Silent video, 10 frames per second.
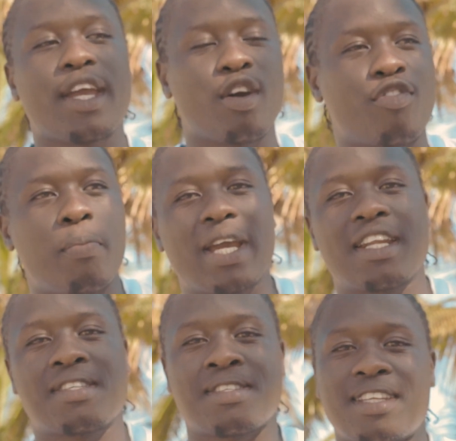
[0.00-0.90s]
Eu vou bem,
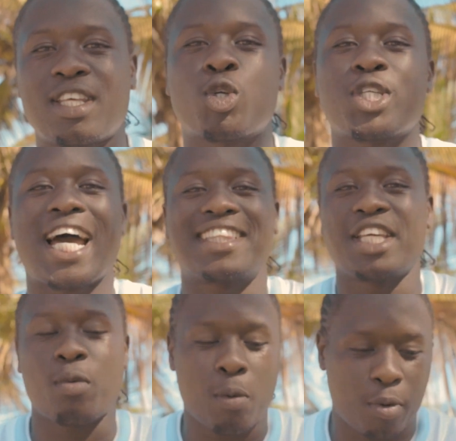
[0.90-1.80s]
graças a Deus, a ti
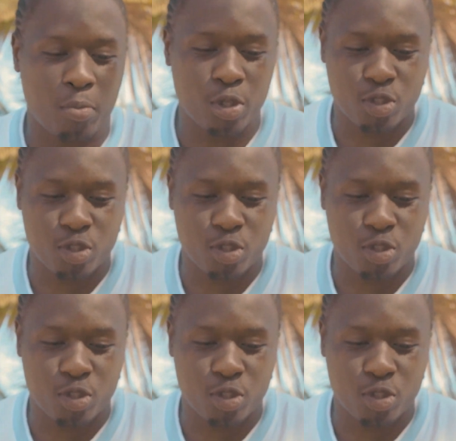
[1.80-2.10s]
e é o meu próprio